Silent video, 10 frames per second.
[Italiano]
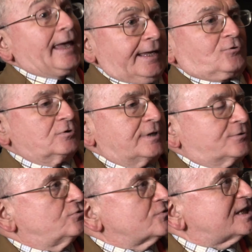È,
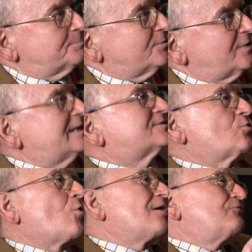è
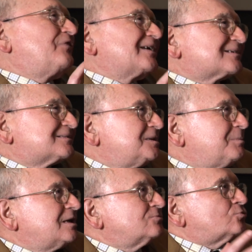consapevolezza o
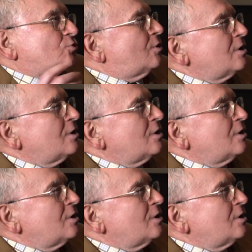avvertimento.